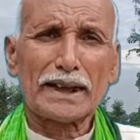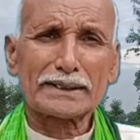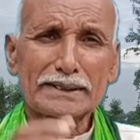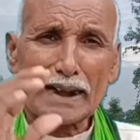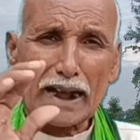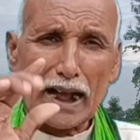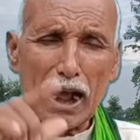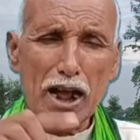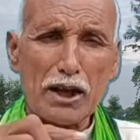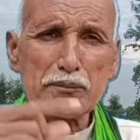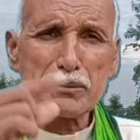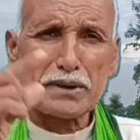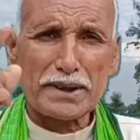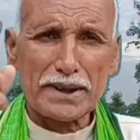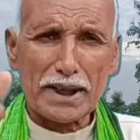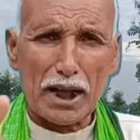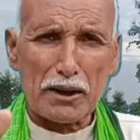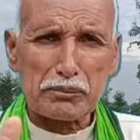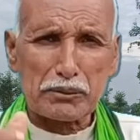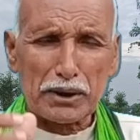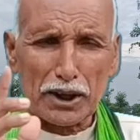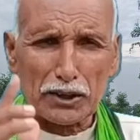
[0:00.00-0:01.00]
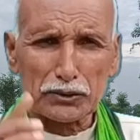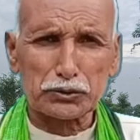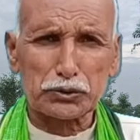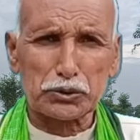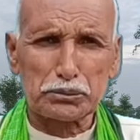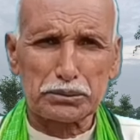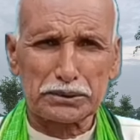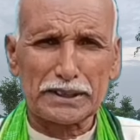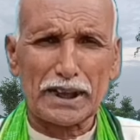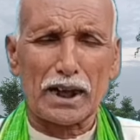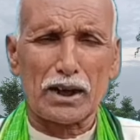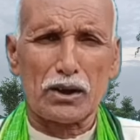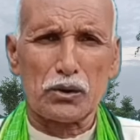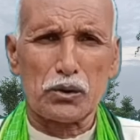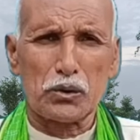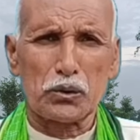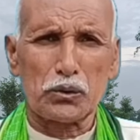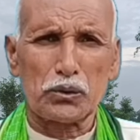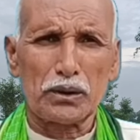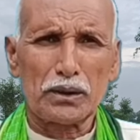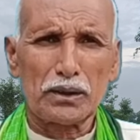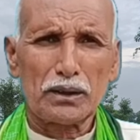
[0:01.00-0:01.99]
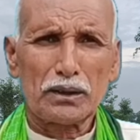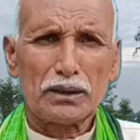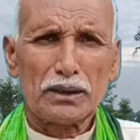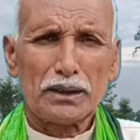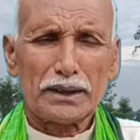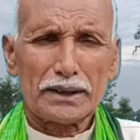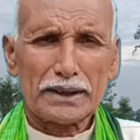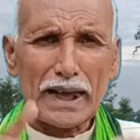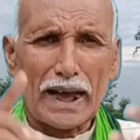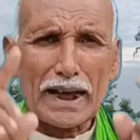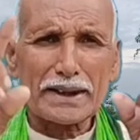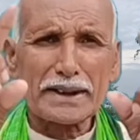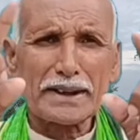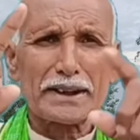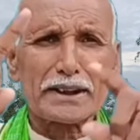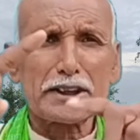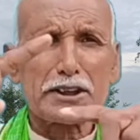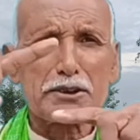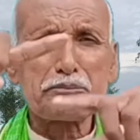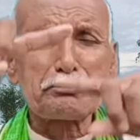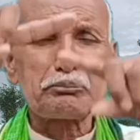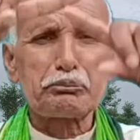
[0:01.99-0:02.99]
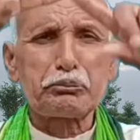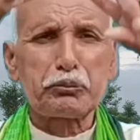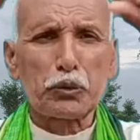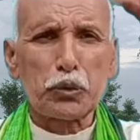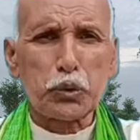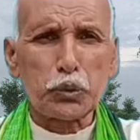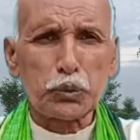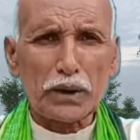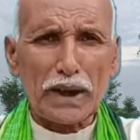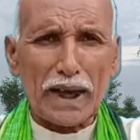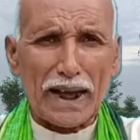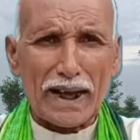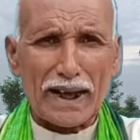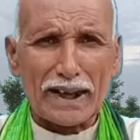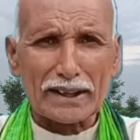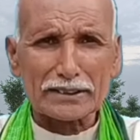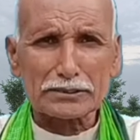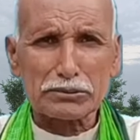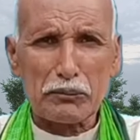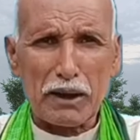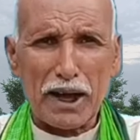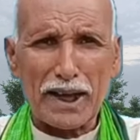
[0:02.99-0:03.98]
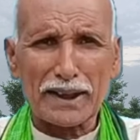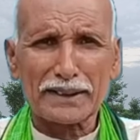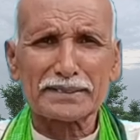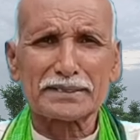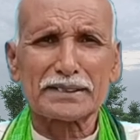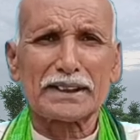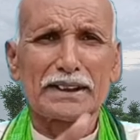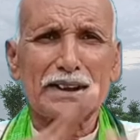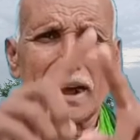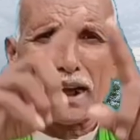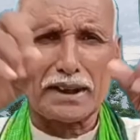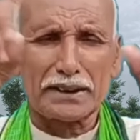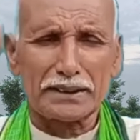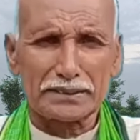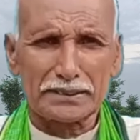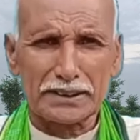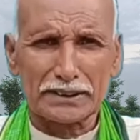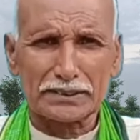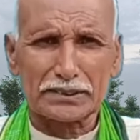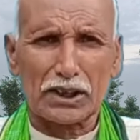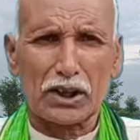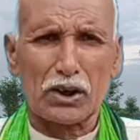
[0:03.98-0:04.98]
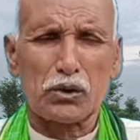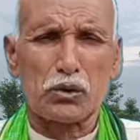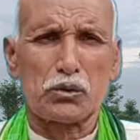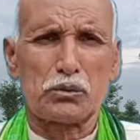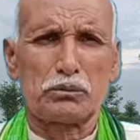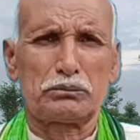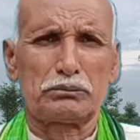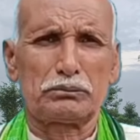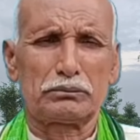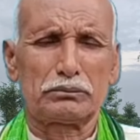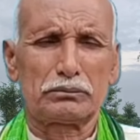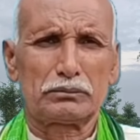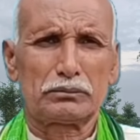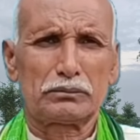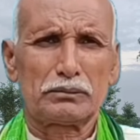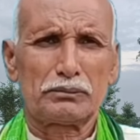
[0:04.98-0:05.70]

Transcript: या जहां भी आपका सुविधा हो यानी कि खुला आसमान दिखाई देता हो